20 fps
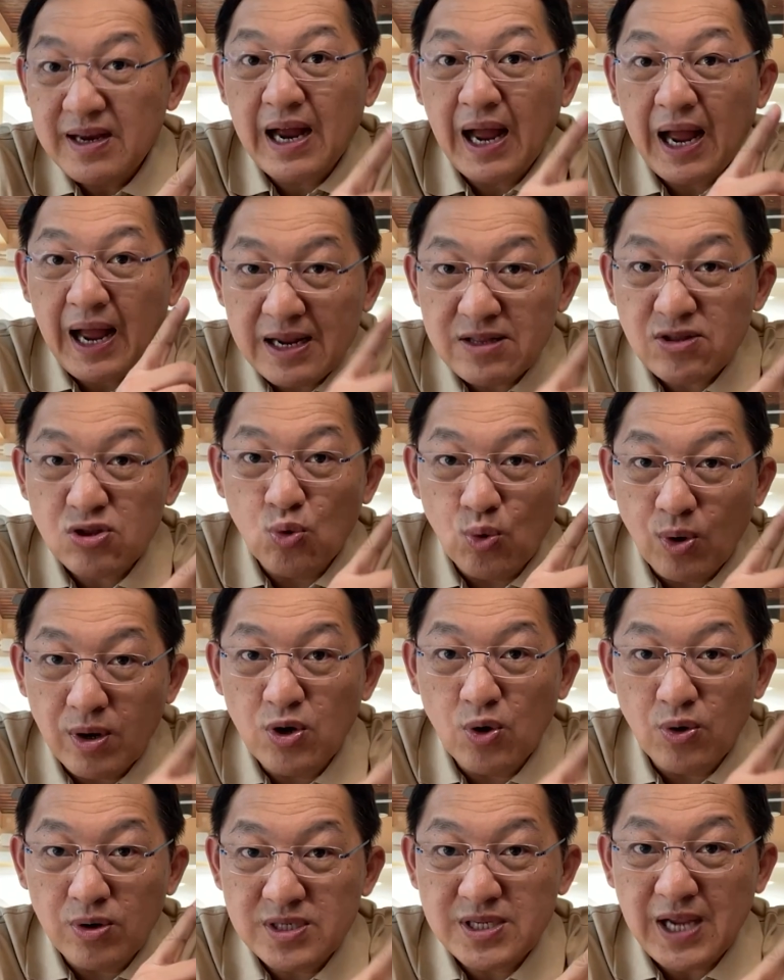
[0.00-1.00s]
ค่าตั๋ว
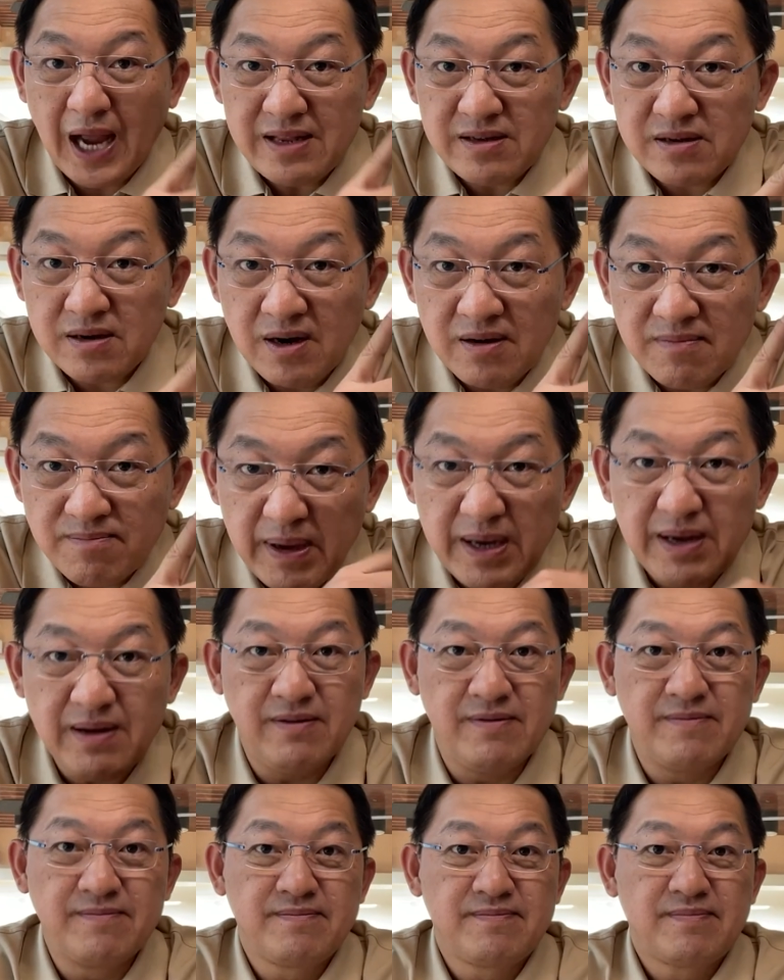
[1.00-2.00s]
โดยสารเครื่องบิน
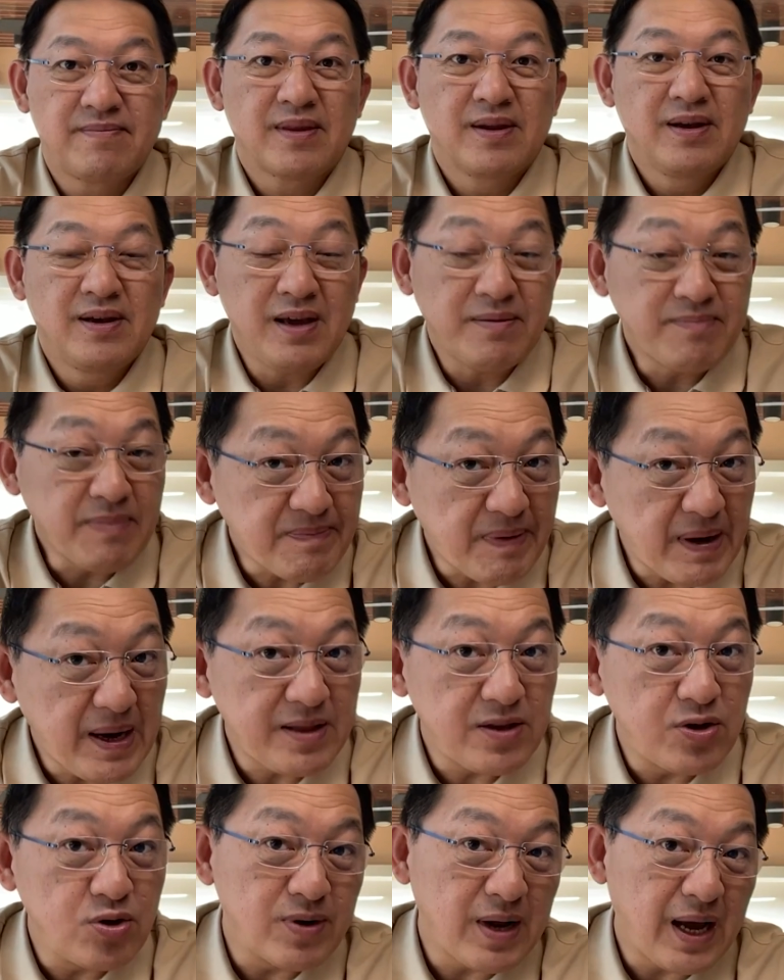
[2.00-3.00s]
ยังเป็นประ
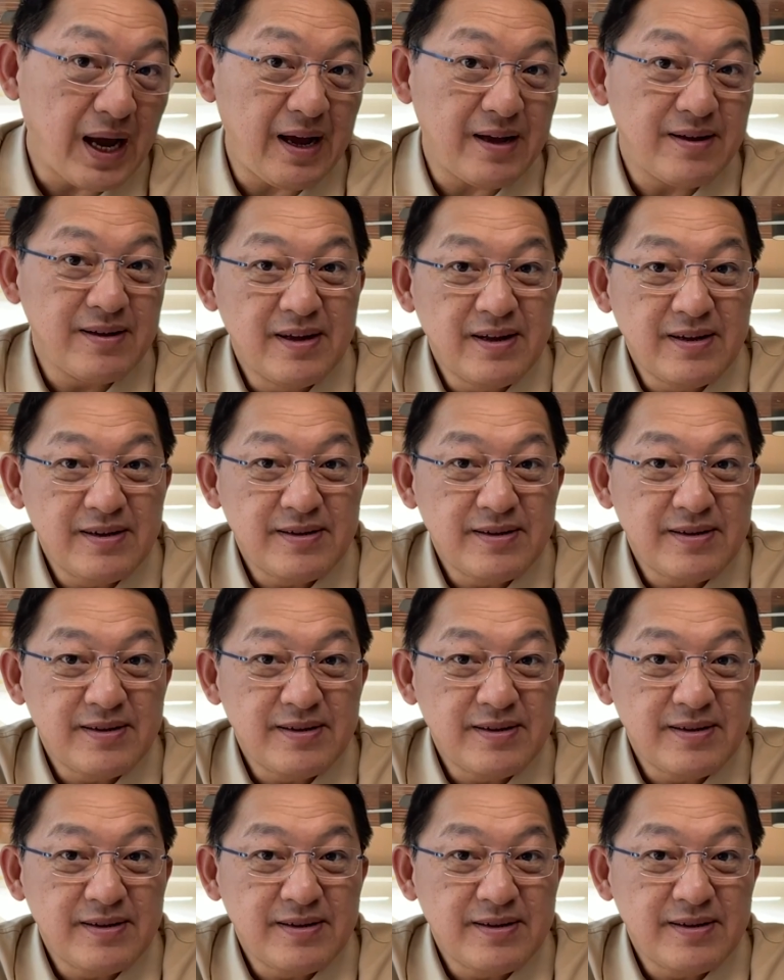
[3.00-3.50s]
เด็นอยู่นะฮะ